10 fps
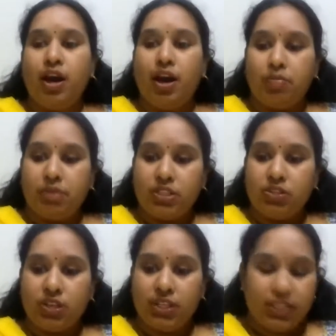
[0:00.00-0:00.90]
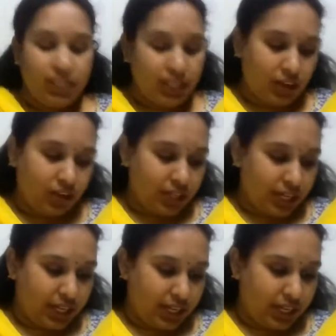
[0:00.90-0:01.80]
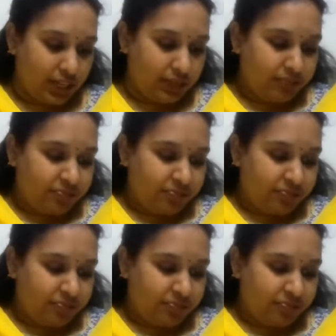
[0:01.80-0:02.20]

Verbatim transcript: அப்படின்னு சொல்லிட்டு அவங்க நினைக்கிறாங்க